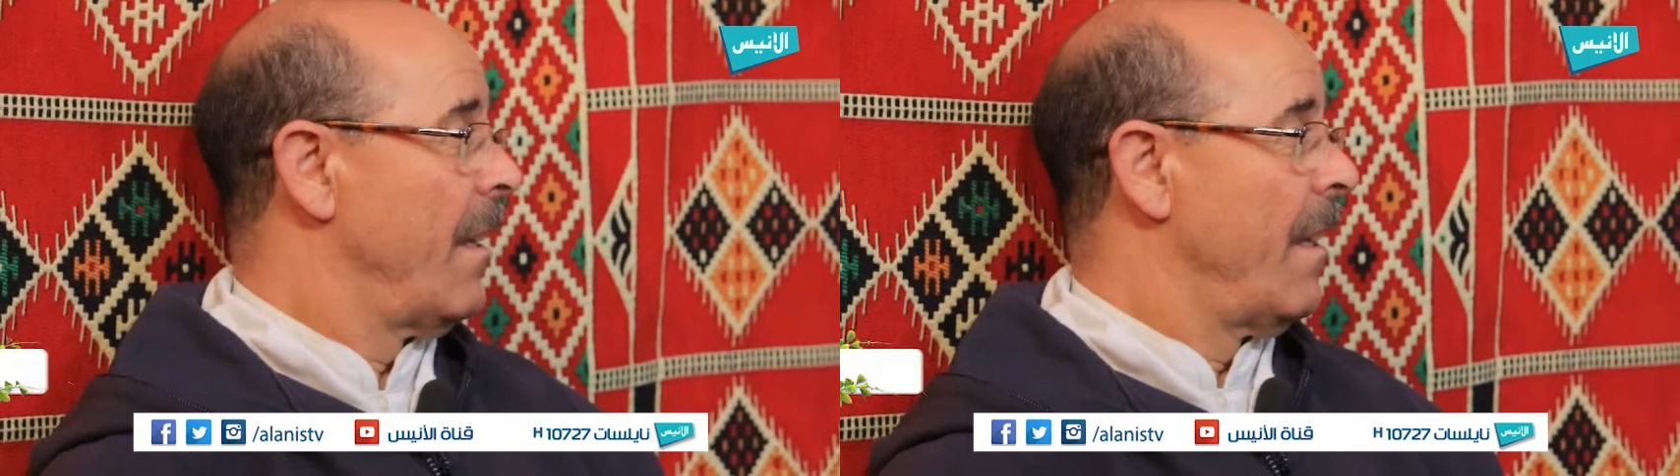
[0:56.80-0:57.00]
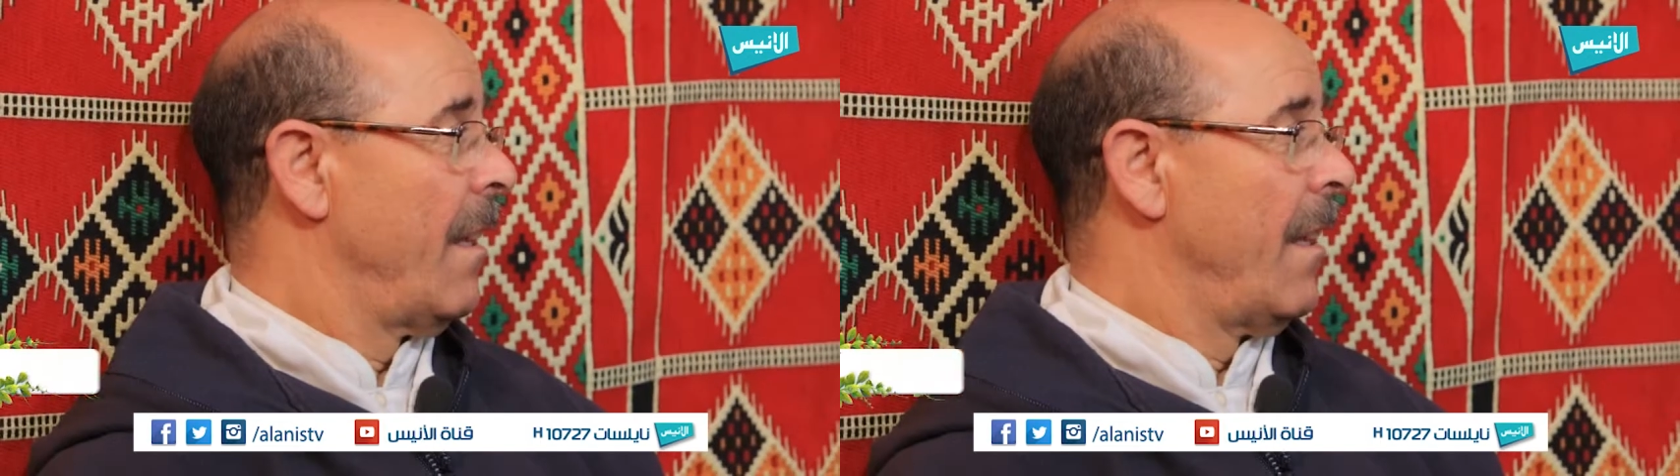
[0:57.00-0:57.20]

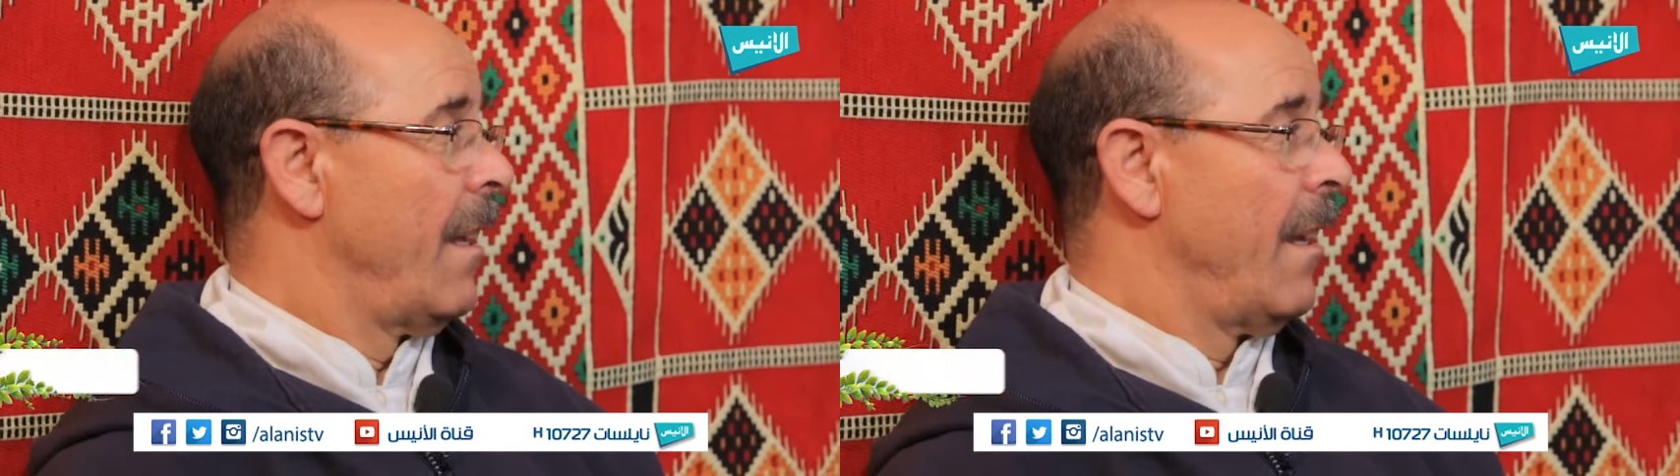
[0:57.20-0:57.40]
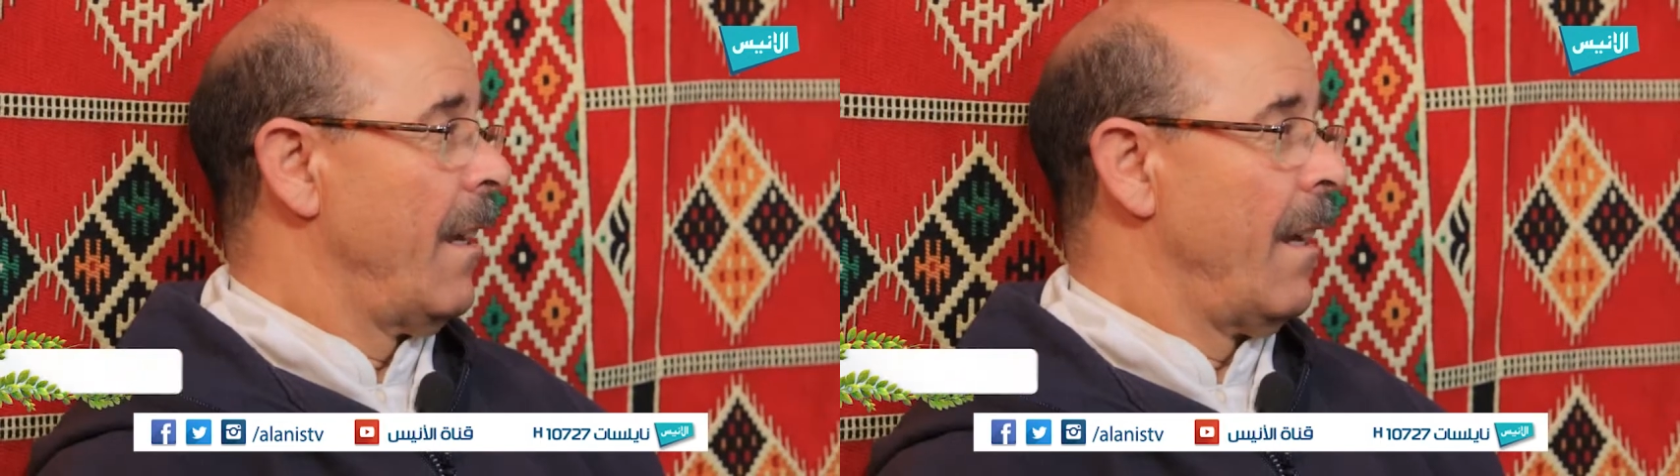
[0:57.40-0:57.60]
نعم
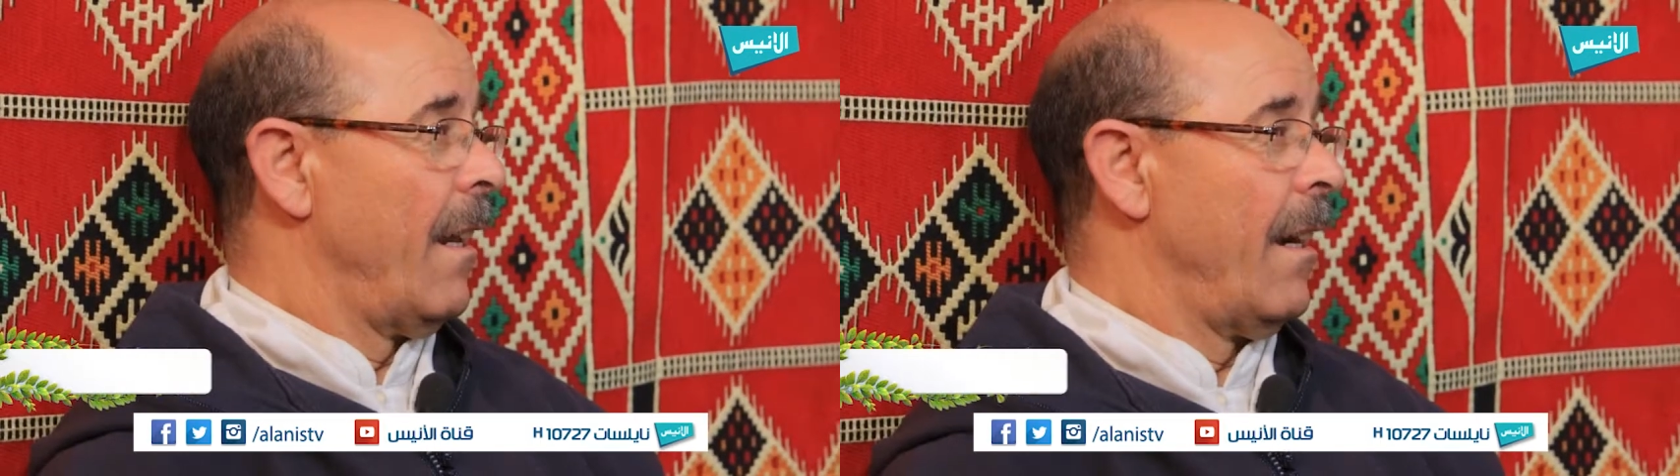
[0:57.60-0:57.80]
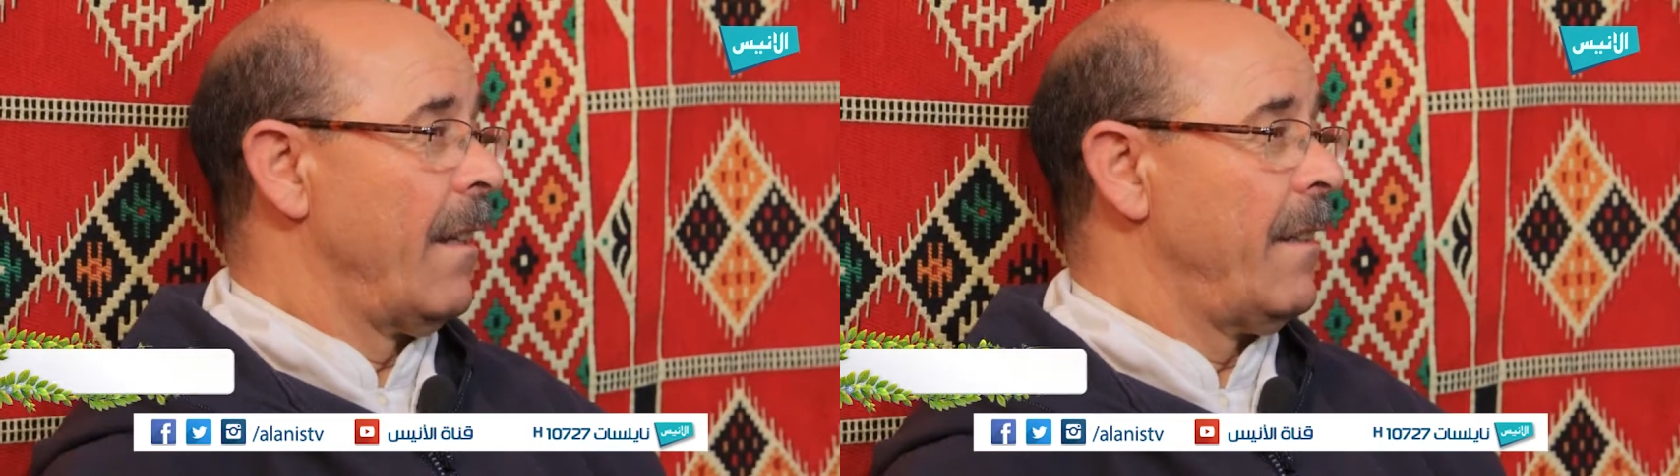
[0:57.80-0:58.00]
القواعد
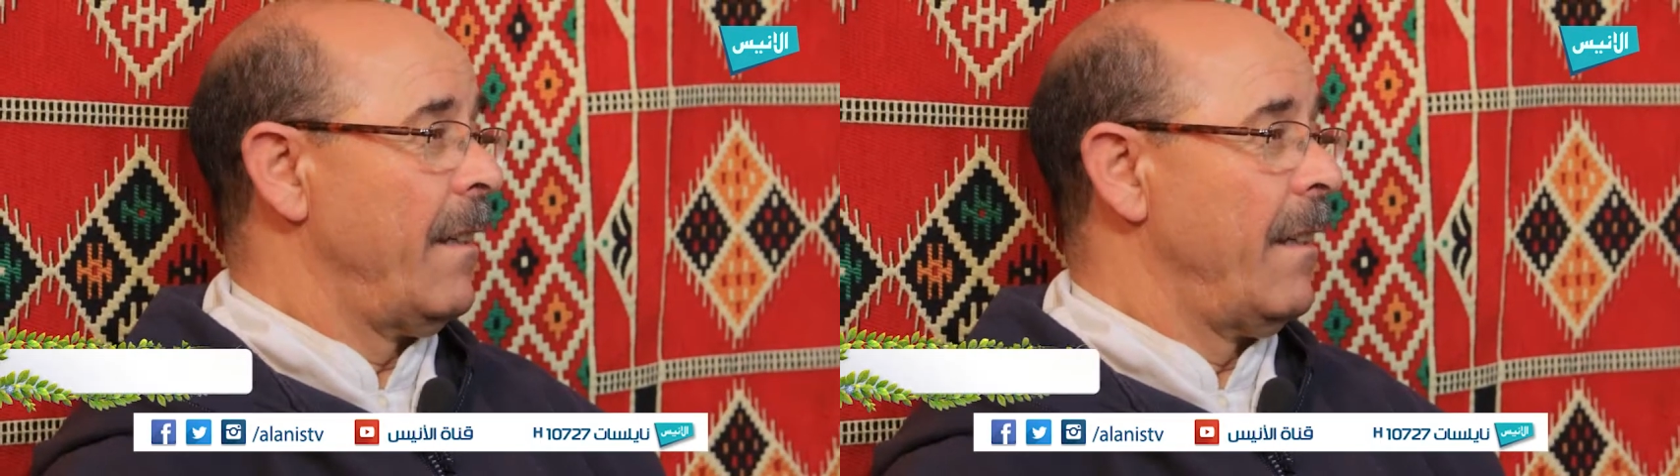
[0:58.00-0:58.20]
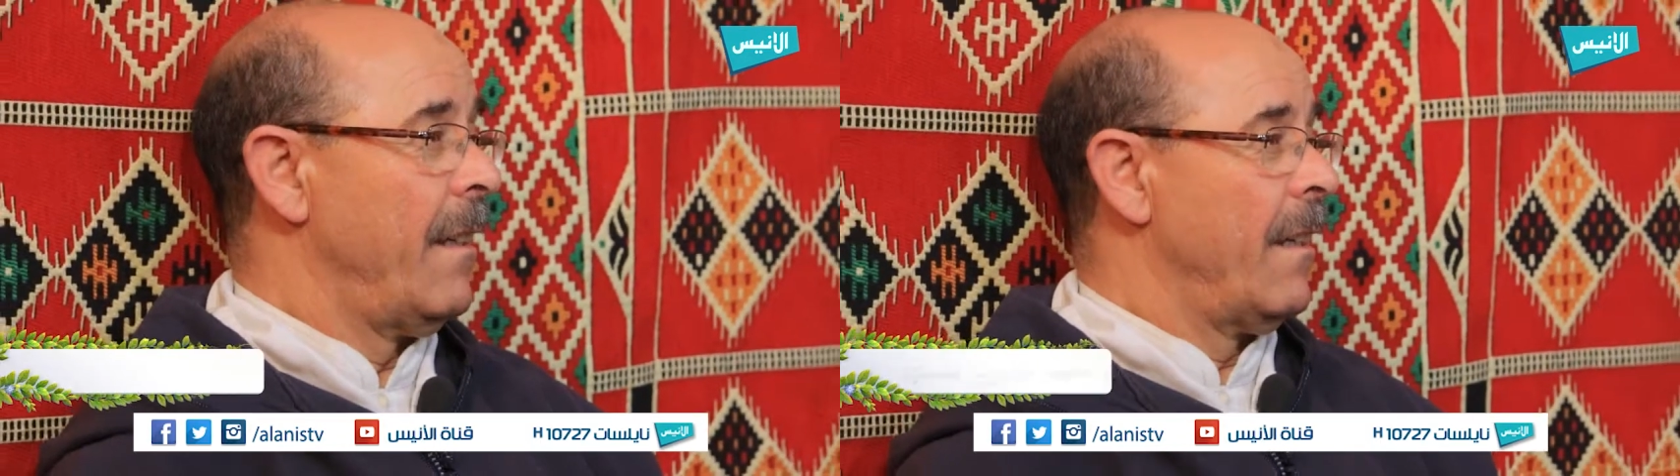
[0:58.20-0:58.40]
الفقهيه
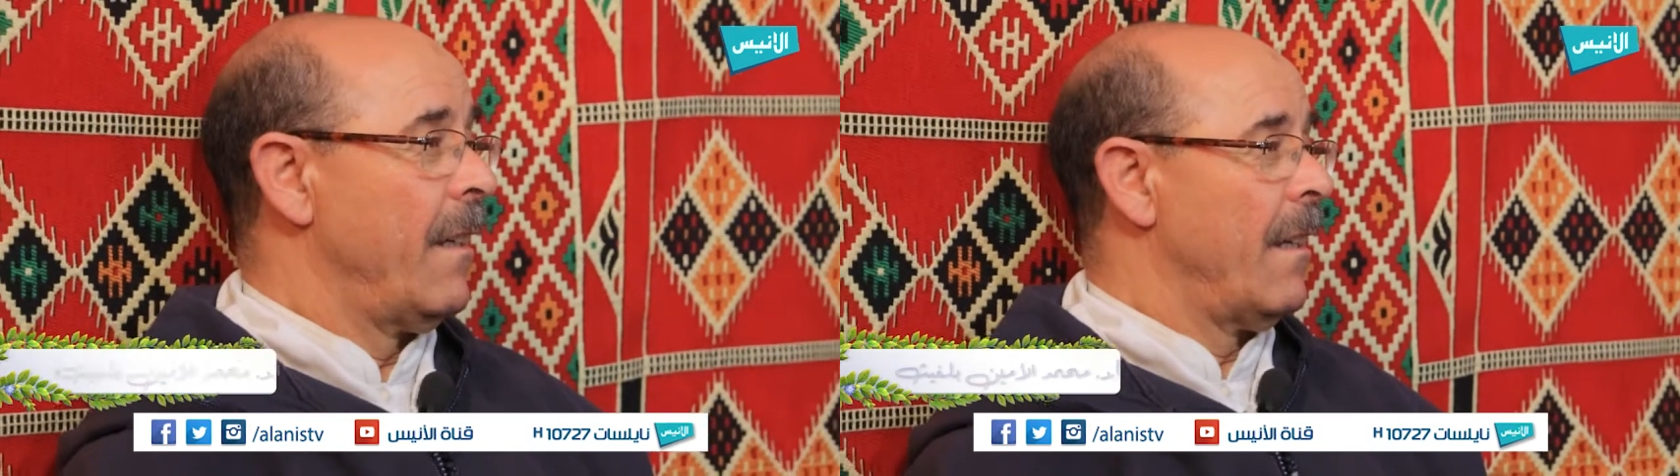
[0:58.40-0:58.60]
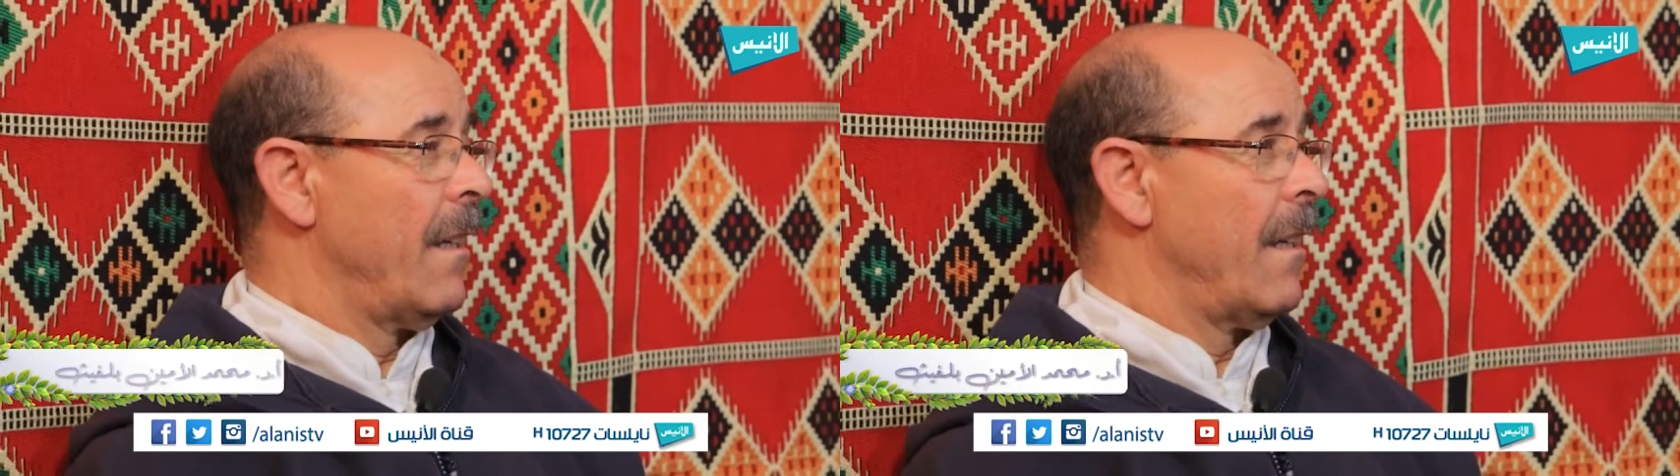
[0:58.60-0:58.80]

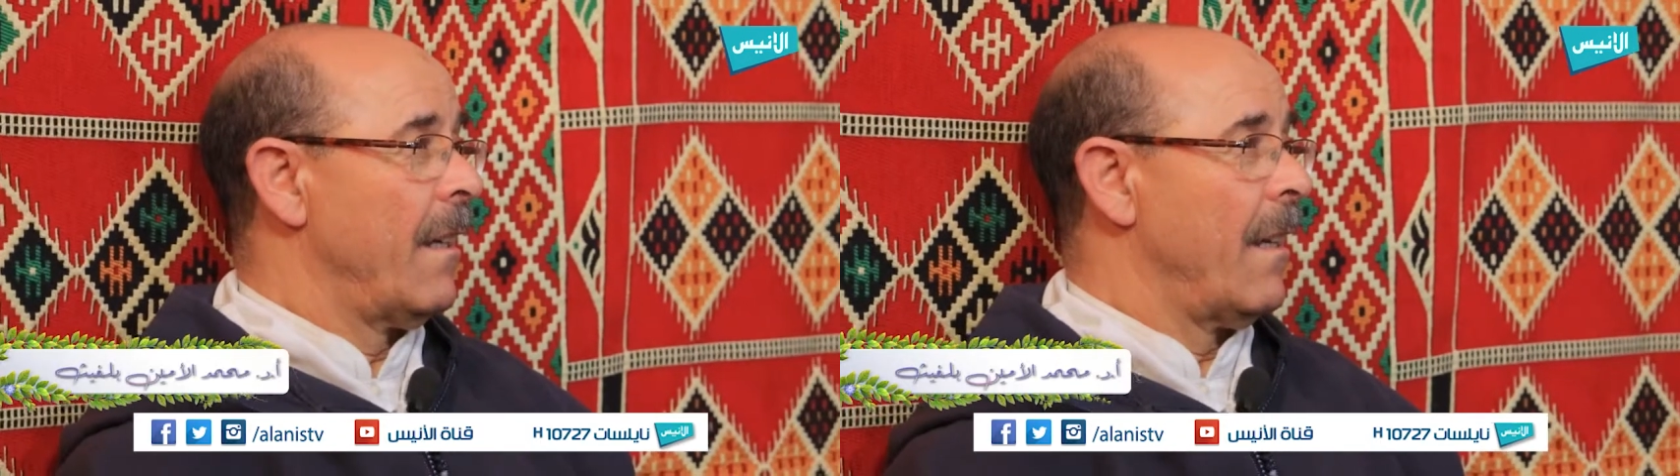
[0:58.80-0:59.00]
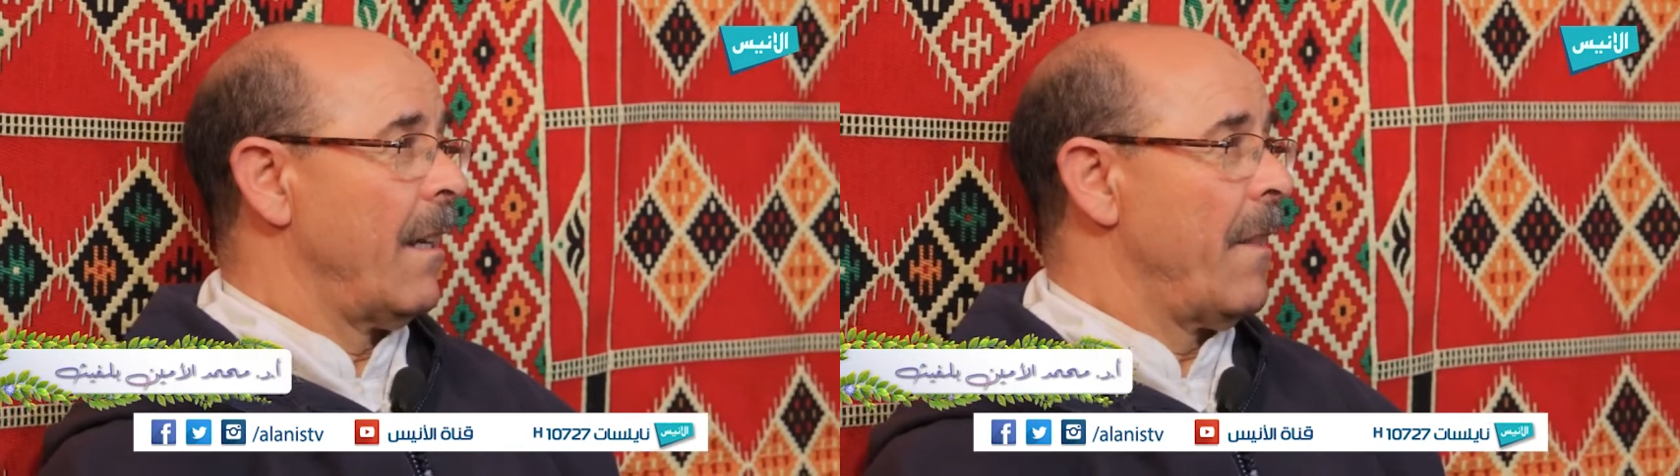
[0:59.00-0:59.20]
التي آه،